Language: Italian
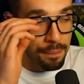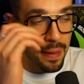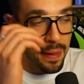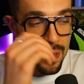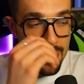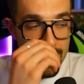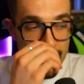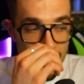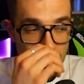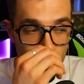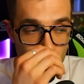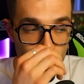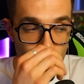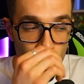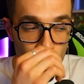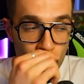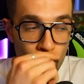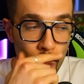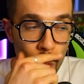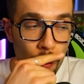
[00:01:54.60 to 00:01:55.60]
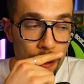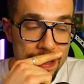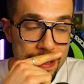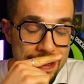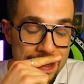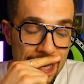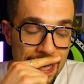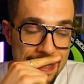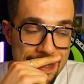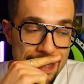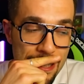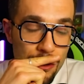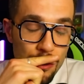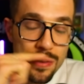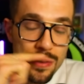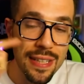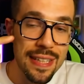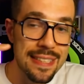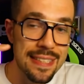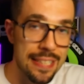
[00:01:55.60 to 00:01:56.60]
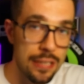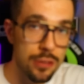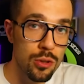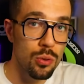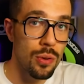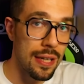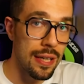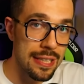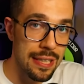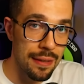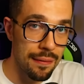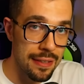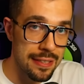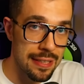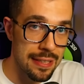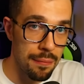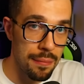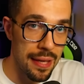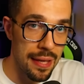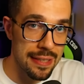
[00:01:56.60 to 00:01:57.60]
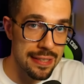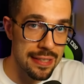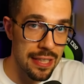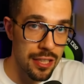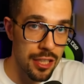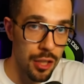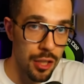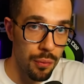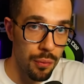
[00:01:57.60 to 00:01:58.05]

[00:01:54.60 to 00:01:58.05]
Perché comunque sia stato utilizzato durante queste BSC